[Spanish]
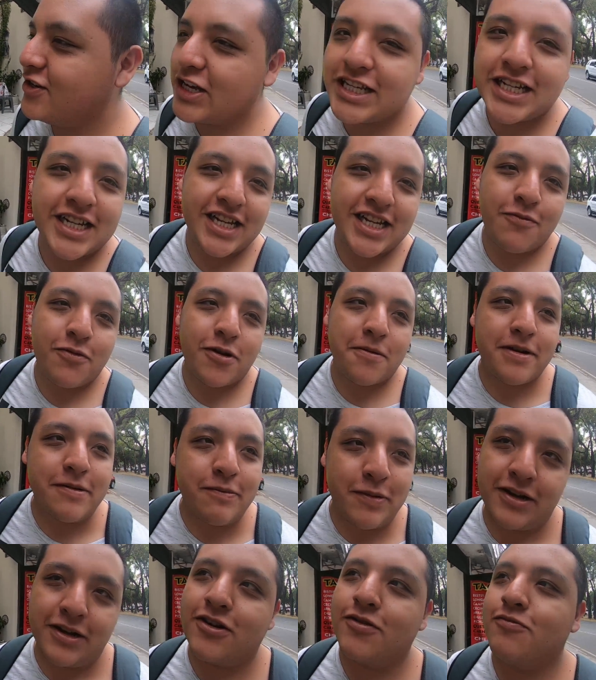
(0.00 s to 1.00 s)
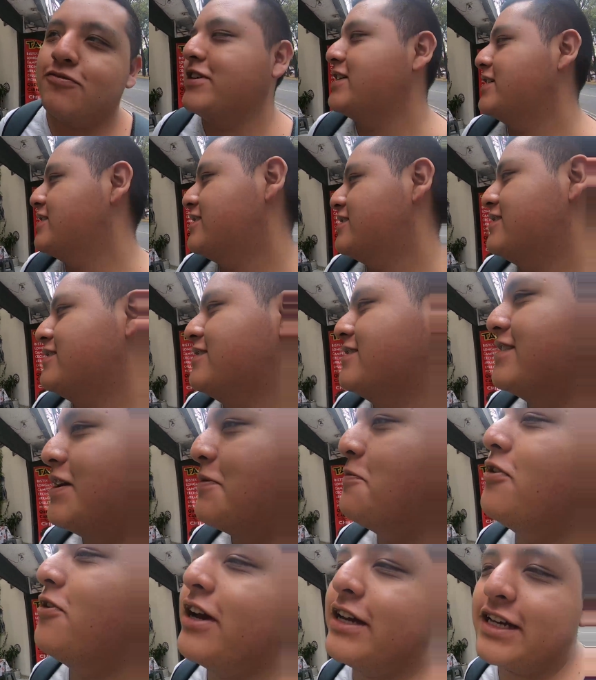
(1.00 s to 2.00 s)
no es que sea pobre, pero pues
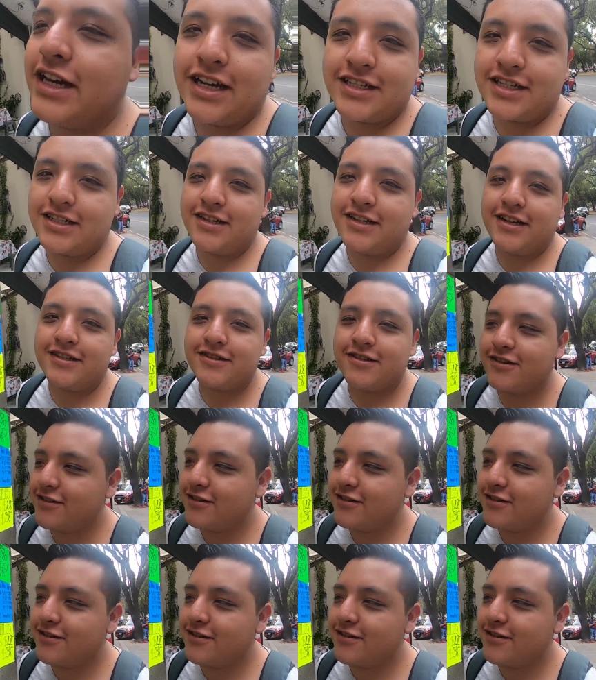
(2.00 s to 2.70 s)
tampoco hay que gastar dinero,